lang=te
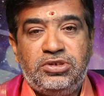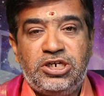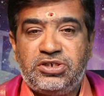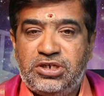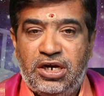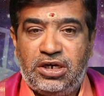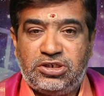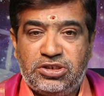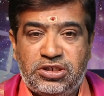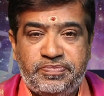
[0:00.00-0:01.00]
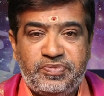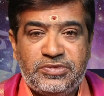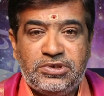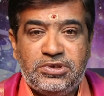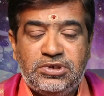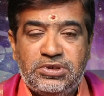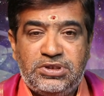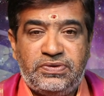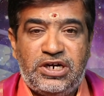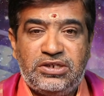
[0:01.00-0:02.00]
జ్యేష్ఠ నక్షత్రం
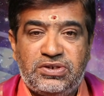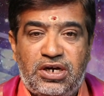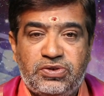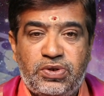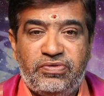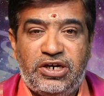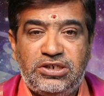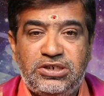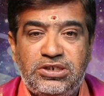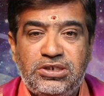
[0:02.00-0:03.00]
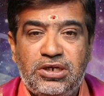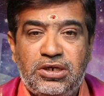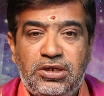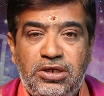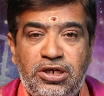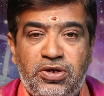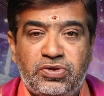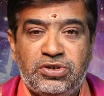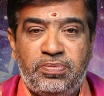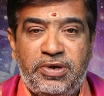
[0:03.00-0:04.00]
ద్వాదశ రాశుల వారికి ఈ
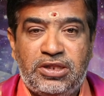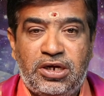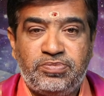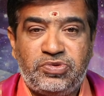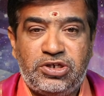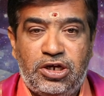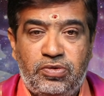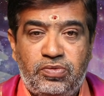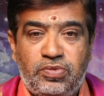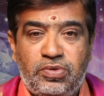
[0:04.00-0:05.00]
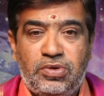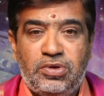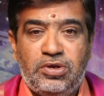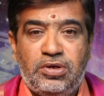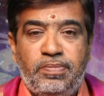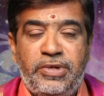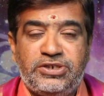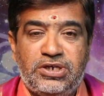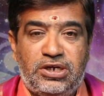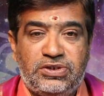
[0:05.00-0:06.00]
రోజున ఫలితాంశాలు
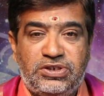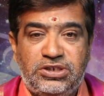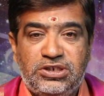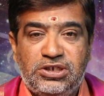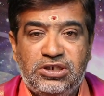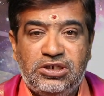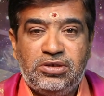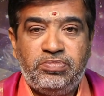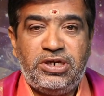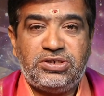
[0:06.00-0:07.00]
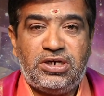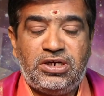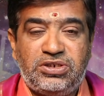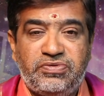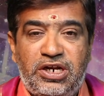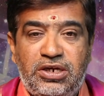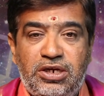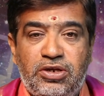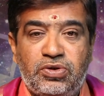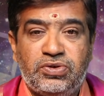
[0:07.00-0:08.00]
మేషరాశి మేషరాశి వారికి
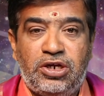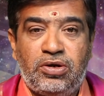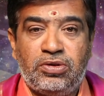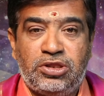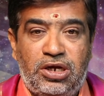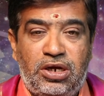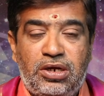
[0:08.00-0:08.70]
ఈ రోజున కొంత